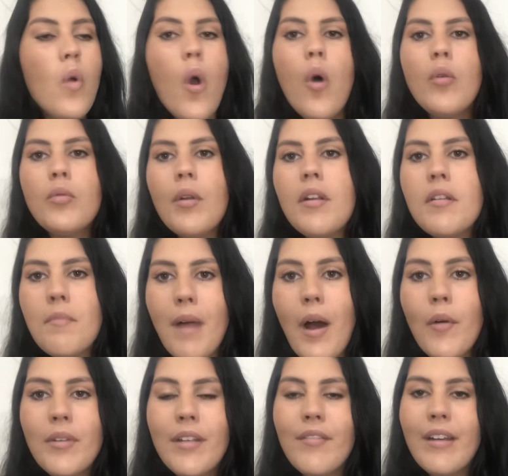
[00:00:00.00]
outro
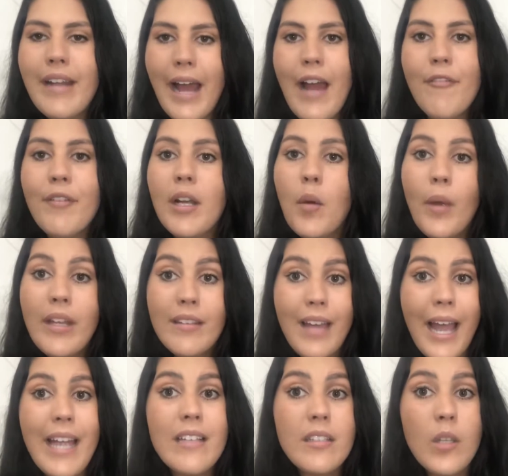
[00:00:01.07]
animal deverá
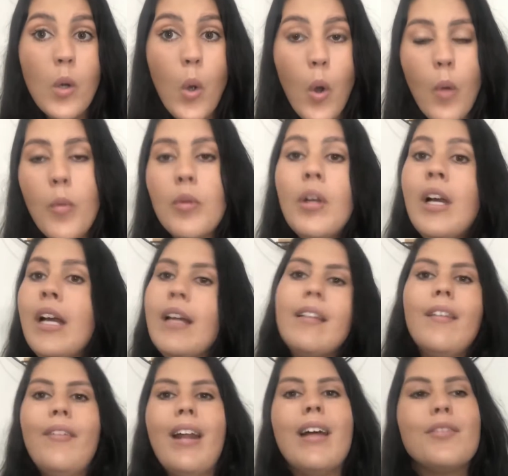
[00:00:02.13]
frequentar esse cômodo,
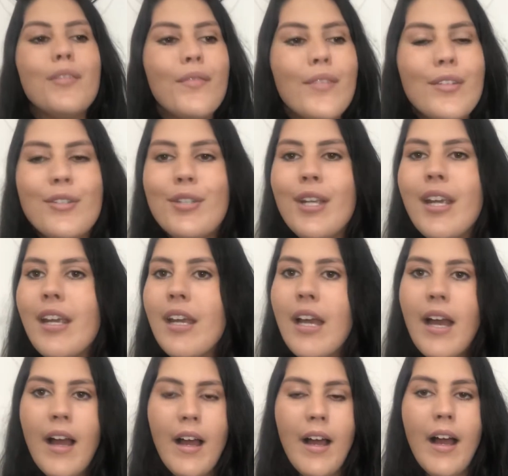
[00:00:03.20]
deverá dividir
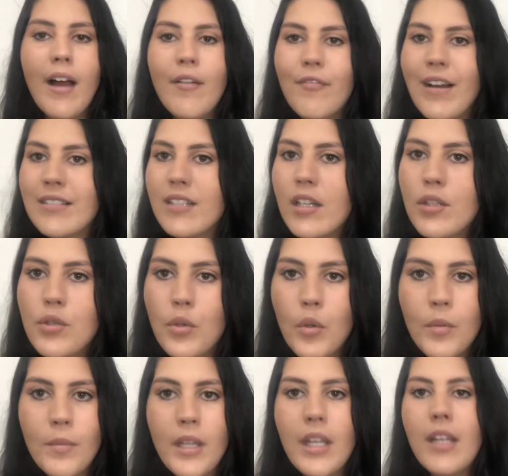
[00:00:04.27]
a vasilha de
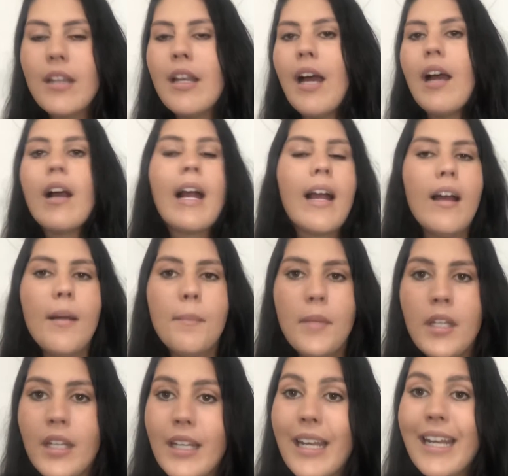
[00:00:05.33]
comida,
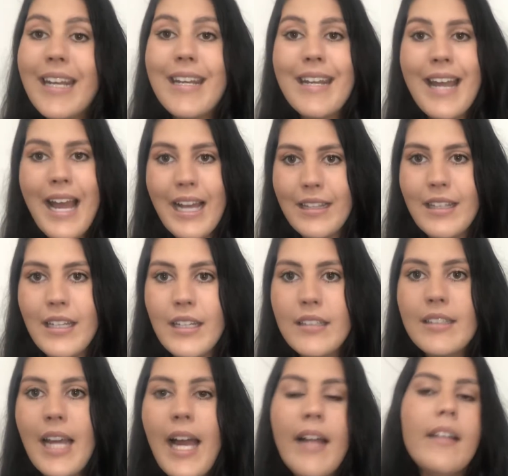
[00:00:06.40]
caminha, nada,
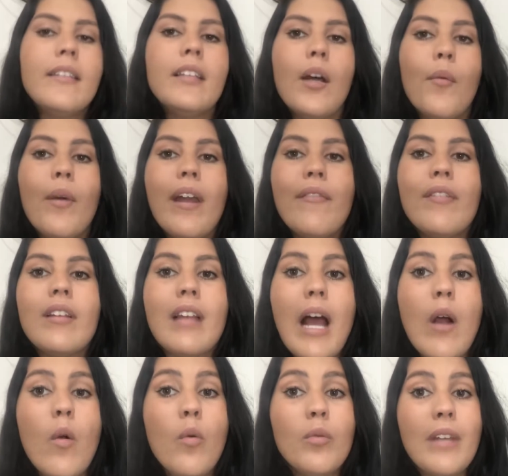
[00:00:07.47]
tá? Então
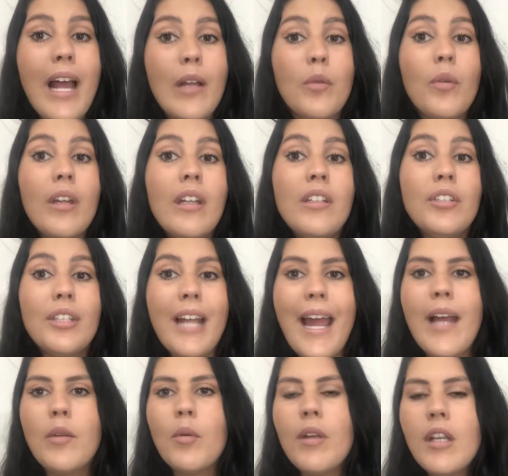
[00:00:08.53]
evitar contato
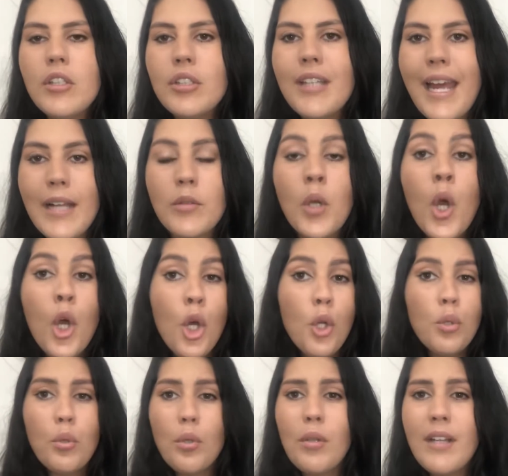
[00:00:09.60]
indireto e direto.
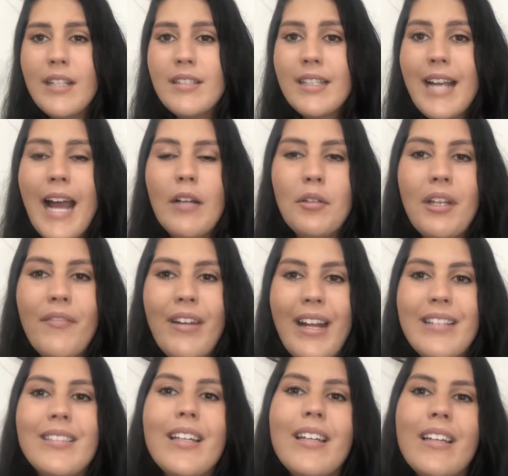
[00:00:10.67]
Tudo desse gato
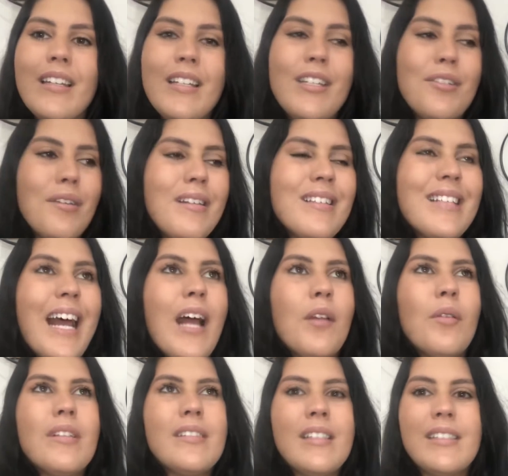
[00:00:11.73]
deverá ser
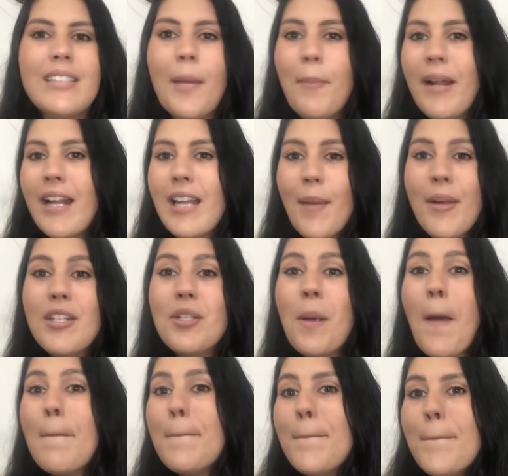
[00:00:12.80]
higienizado assim
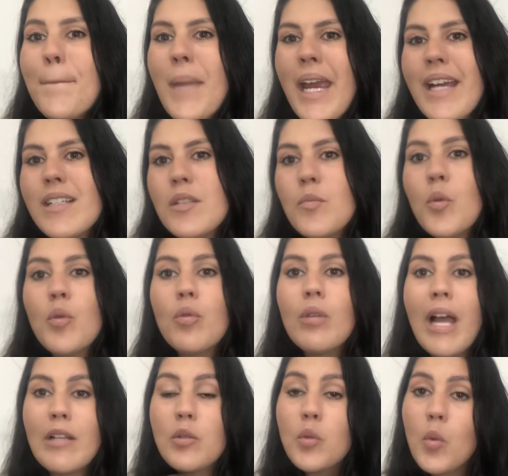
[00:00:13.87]
separadamente mesmo
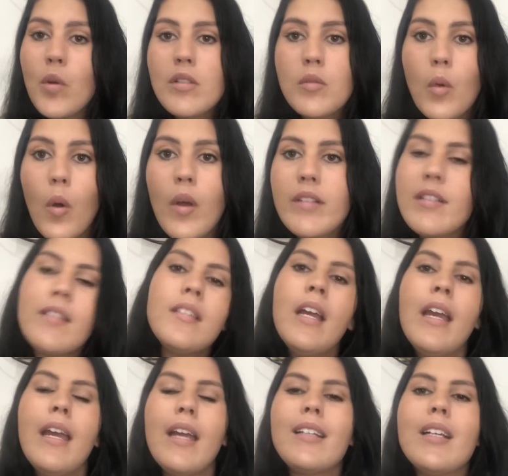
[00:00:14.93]
das suas coisas
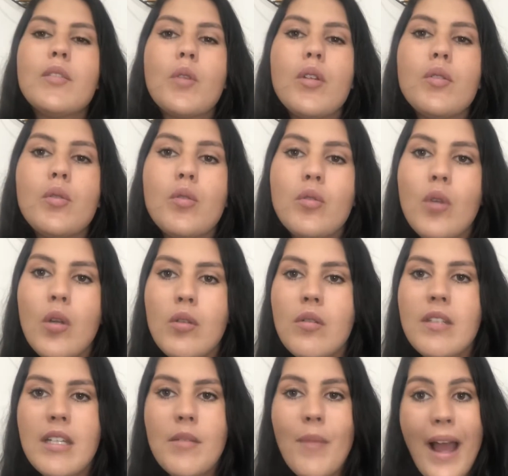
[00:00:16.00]
e das coisas dos
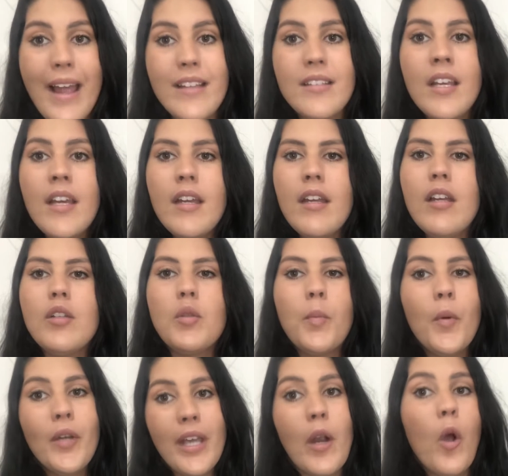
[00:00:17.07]
outros animais. Isso
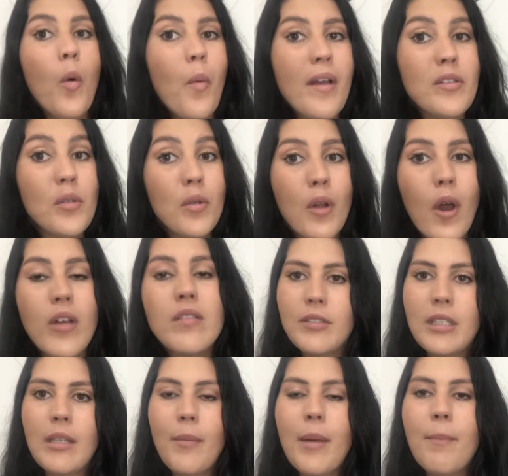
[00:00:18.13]
porque, como é zoonose,
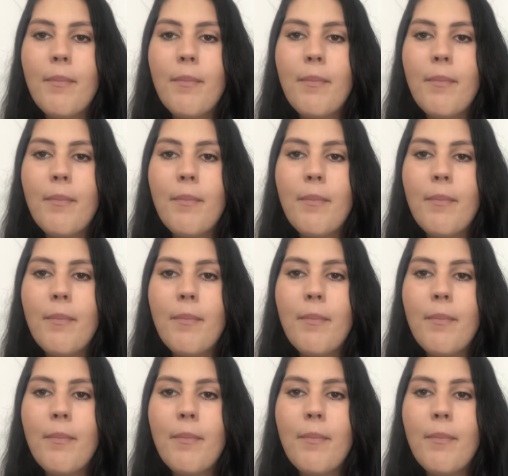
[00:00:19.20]
você também